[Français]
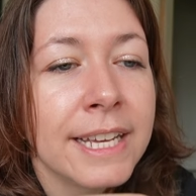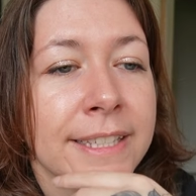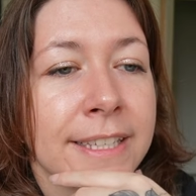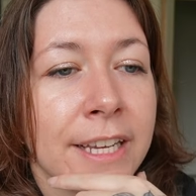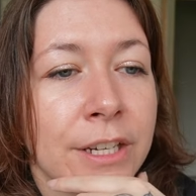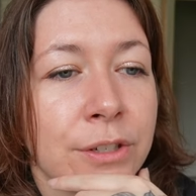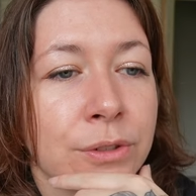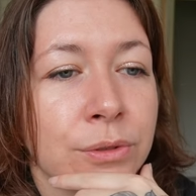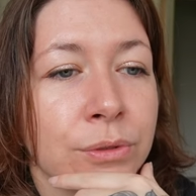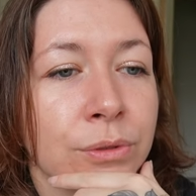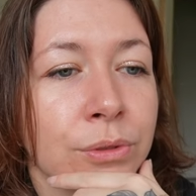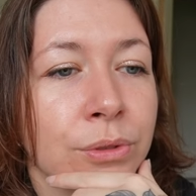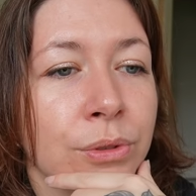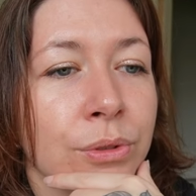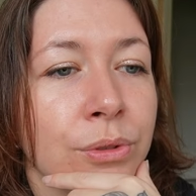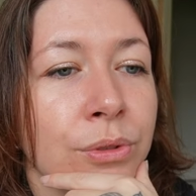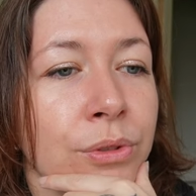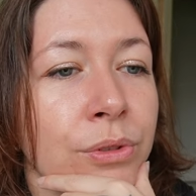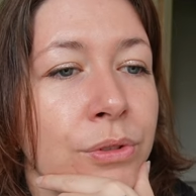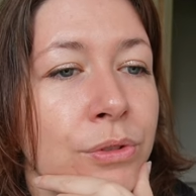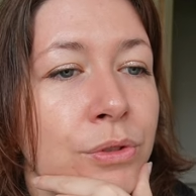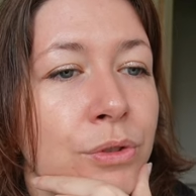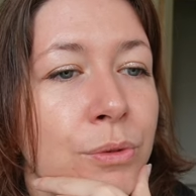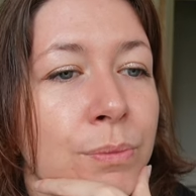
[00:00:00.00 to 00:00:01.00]
sachant
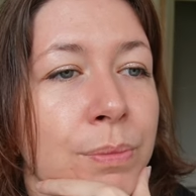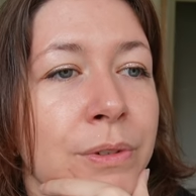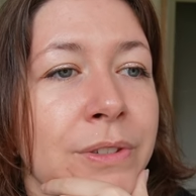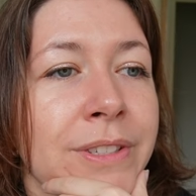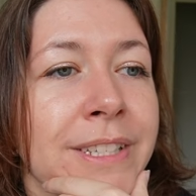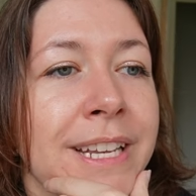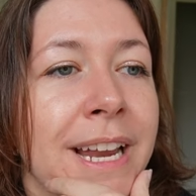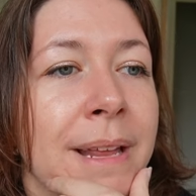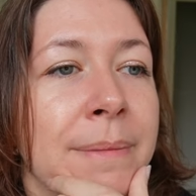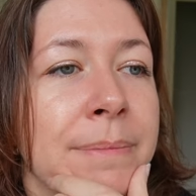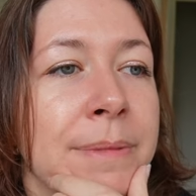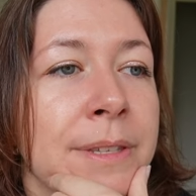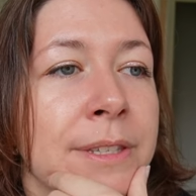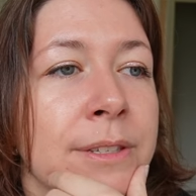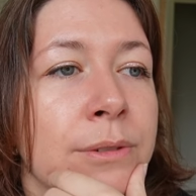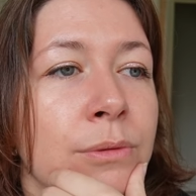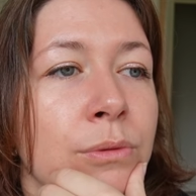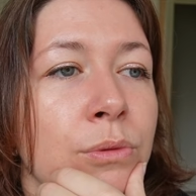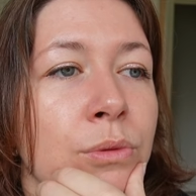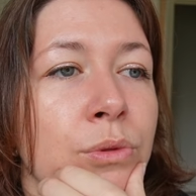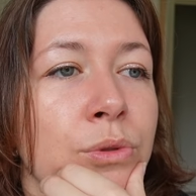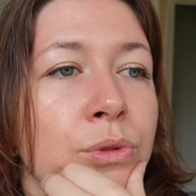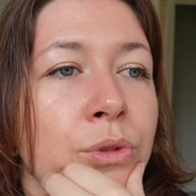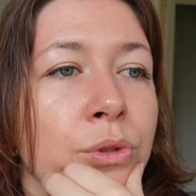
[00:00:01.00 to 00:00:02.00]
que je pense la
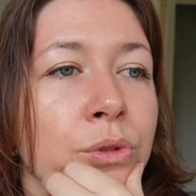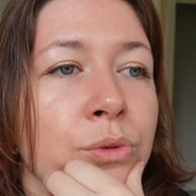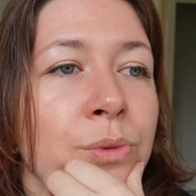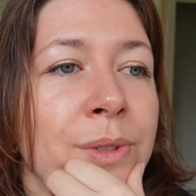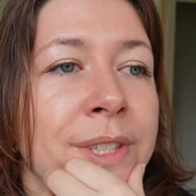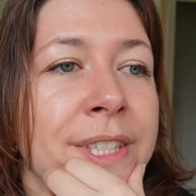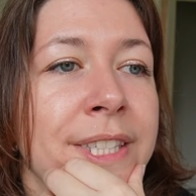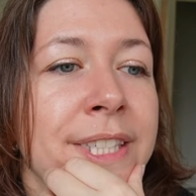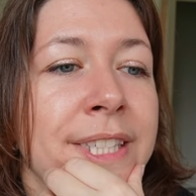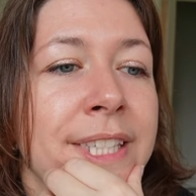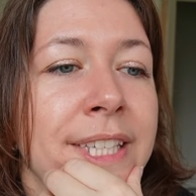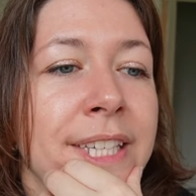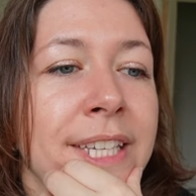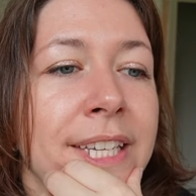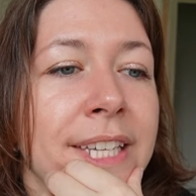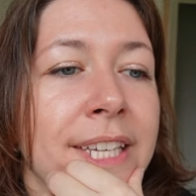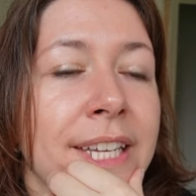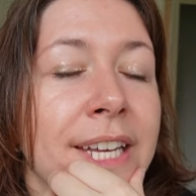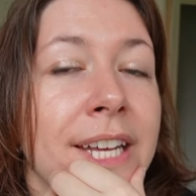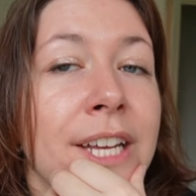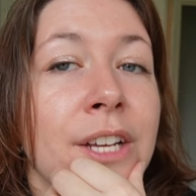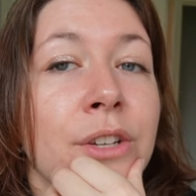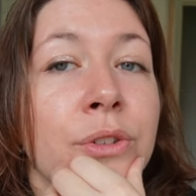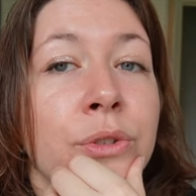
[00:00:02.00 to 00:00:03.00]
mission aujourd'hui c'est
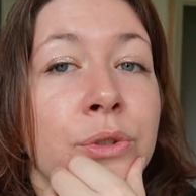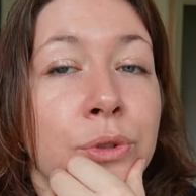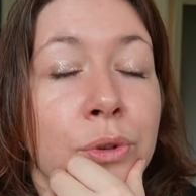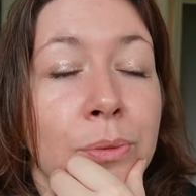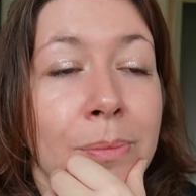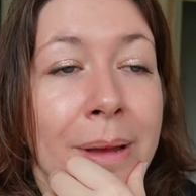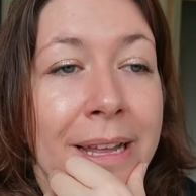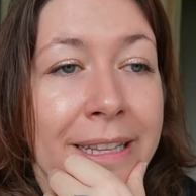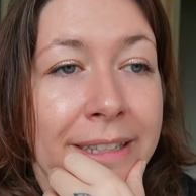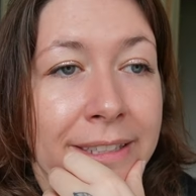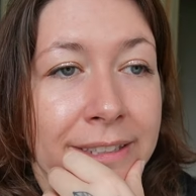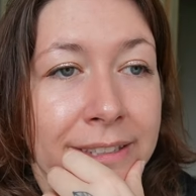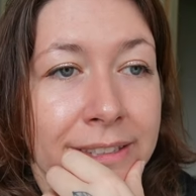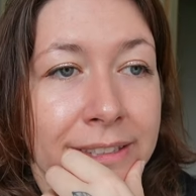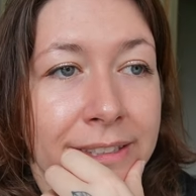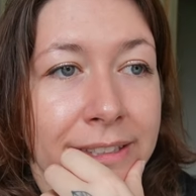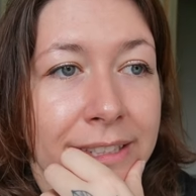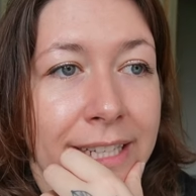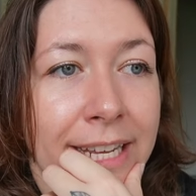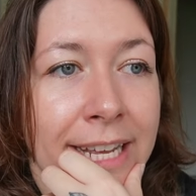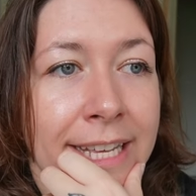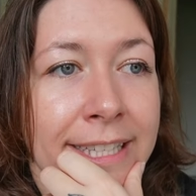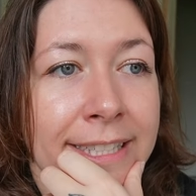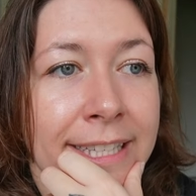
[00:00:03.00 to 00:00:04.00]
ce matin
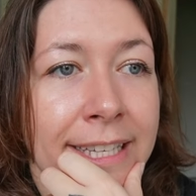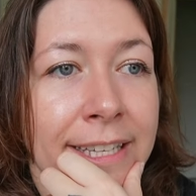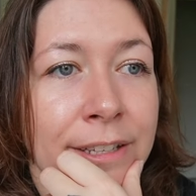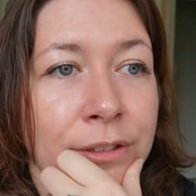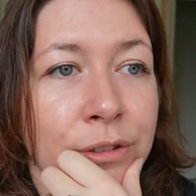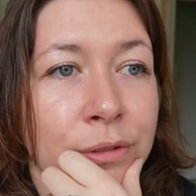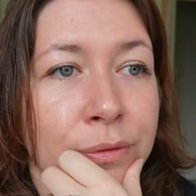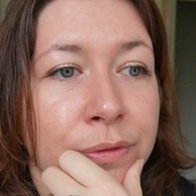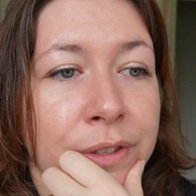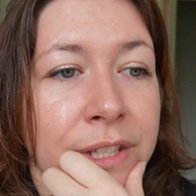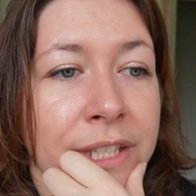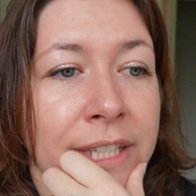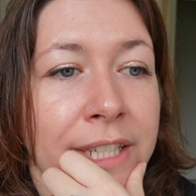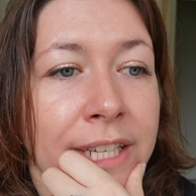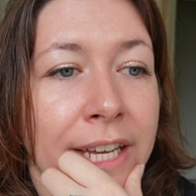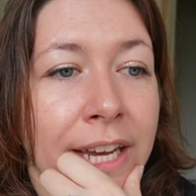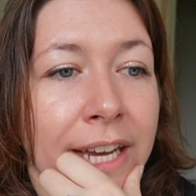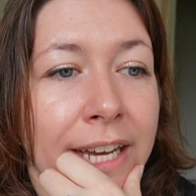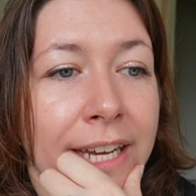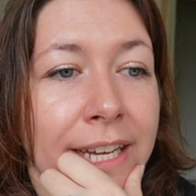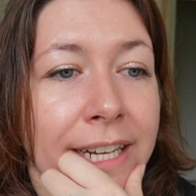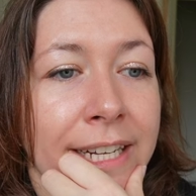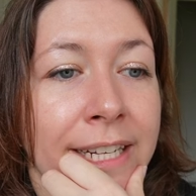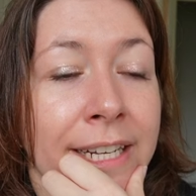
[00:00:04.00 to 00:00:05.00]
essayer de
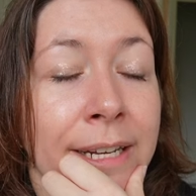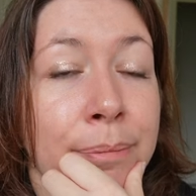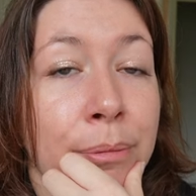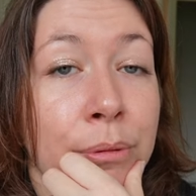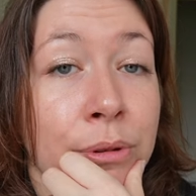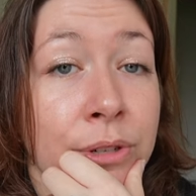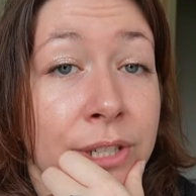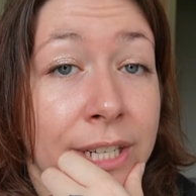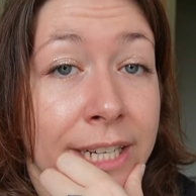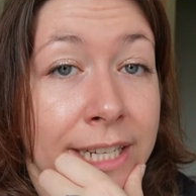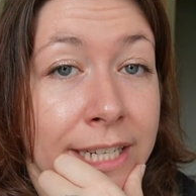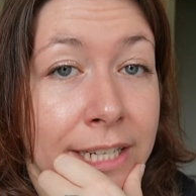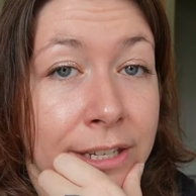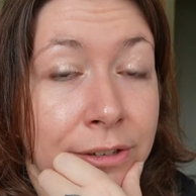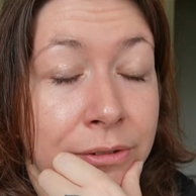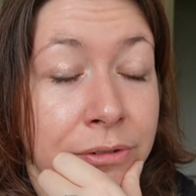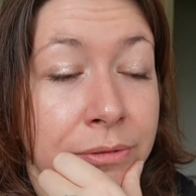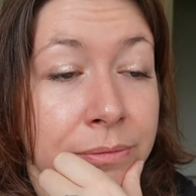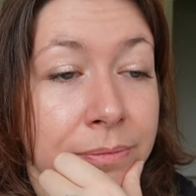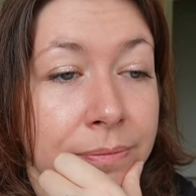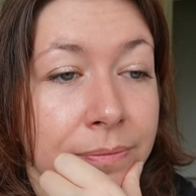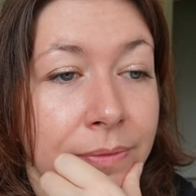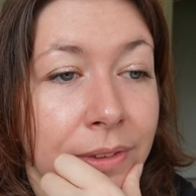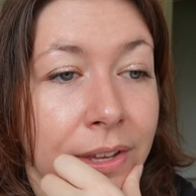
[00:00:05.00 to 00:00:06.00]
finir les projets
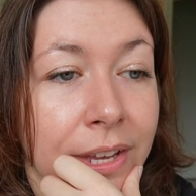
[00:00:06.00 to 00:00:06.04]
clients